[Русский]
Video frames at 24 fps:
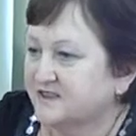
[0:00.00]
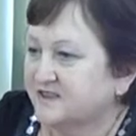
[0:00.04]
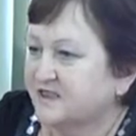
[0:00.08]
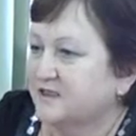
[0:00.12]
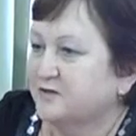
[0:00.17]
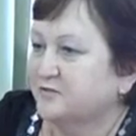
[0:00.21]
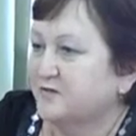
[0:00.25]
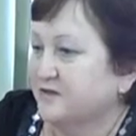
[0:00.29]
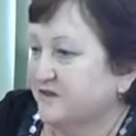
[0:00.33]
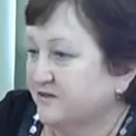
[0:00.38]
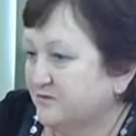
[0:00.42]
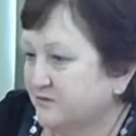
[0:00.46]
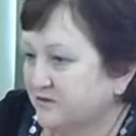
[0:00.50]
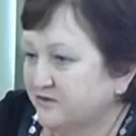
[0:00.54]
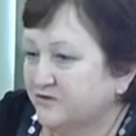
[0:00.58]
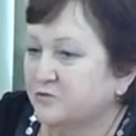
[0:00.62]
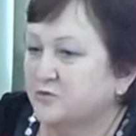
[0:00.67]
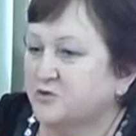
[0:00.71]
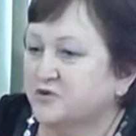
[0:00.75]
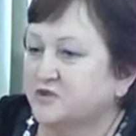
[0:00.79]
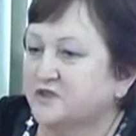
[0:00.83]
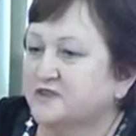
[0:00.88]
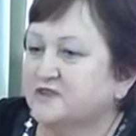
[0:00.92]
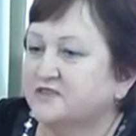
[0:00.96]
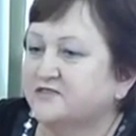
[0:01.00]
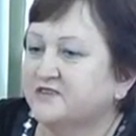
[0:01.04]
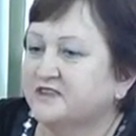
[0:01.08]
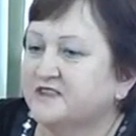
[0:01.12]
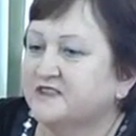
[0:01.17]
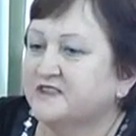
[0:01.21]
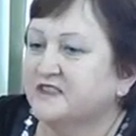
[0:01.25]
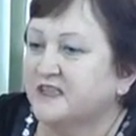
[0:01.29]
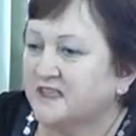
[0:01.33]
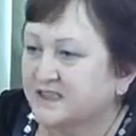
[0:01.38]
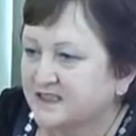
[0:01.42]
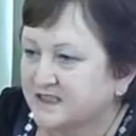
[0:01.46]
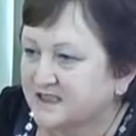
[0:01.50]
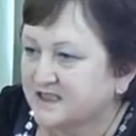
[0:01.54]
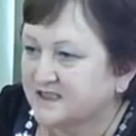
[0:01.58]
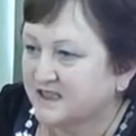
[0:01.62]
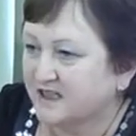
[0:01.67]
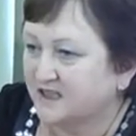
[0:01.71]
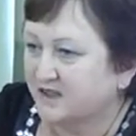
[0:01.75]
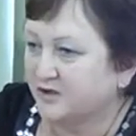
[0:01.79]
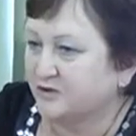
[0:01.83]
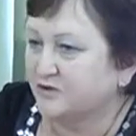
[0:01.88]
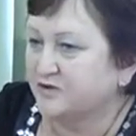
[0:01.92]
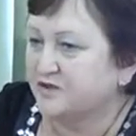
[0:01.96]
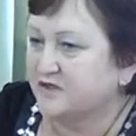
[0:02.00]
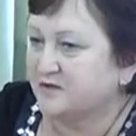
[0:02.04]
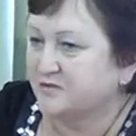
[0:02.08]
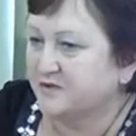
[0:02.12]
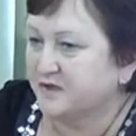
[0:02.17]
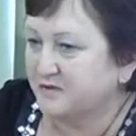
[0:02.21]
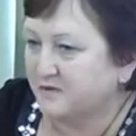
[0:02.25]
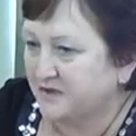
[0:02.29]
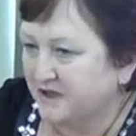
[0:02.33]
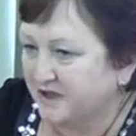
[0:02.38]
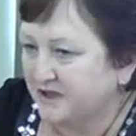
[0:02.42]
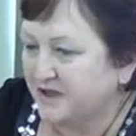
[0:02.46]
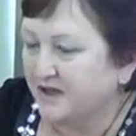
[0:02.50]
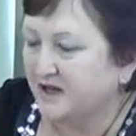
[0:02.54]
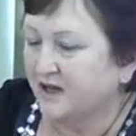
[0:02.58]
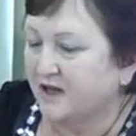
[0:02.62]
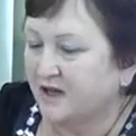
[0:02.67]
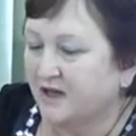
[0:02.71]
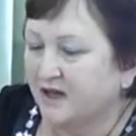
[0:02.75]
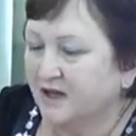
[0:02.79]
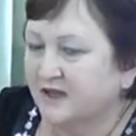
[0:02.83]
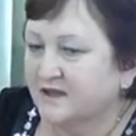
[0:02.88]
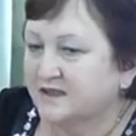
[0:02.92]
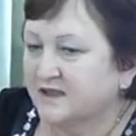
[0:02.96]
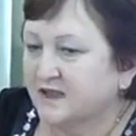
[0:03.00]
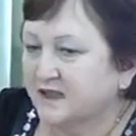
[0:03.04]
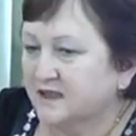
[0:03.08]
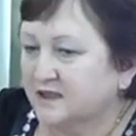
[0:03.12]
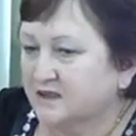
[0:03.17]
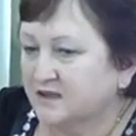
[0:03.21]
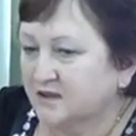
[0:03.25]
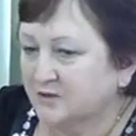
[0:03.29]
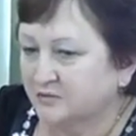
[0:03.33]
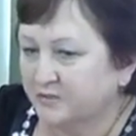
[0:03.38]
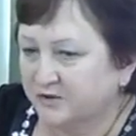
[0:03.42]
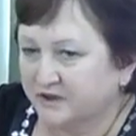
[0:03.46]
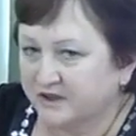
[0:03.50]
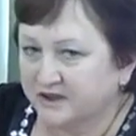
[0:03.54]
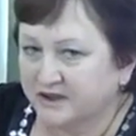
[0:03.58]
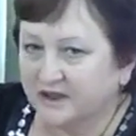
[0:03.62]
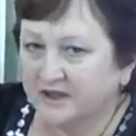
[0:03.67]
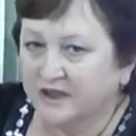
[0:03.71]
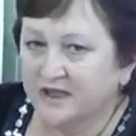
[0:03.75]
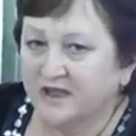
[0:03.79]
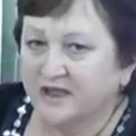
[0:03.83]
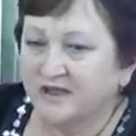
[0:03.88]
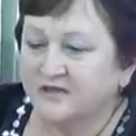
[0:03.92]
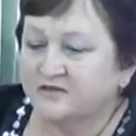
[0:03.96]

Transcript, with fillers: ЦРВ? Вы, может, этого и знать не знали, но тем не менее, так это было.